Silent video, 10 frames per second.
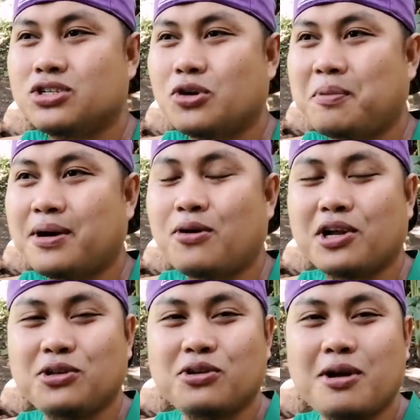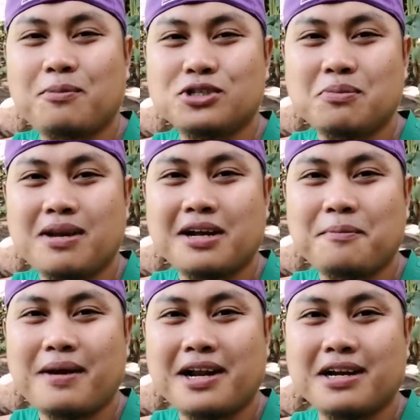So panoorin nyo na lang po sa vlog
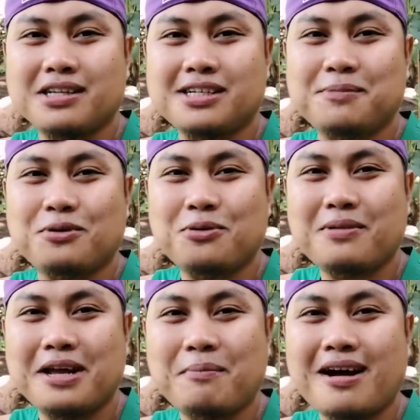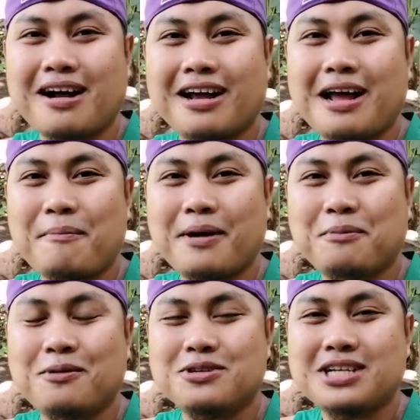ni Parang Richard po yung mga ibang kaganapan
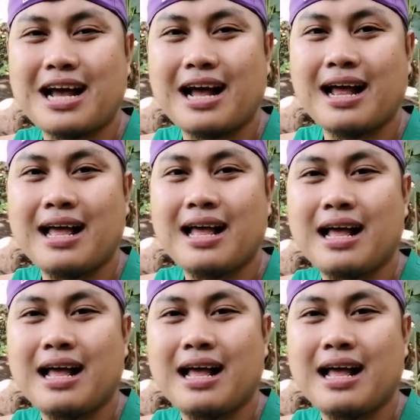po doon sa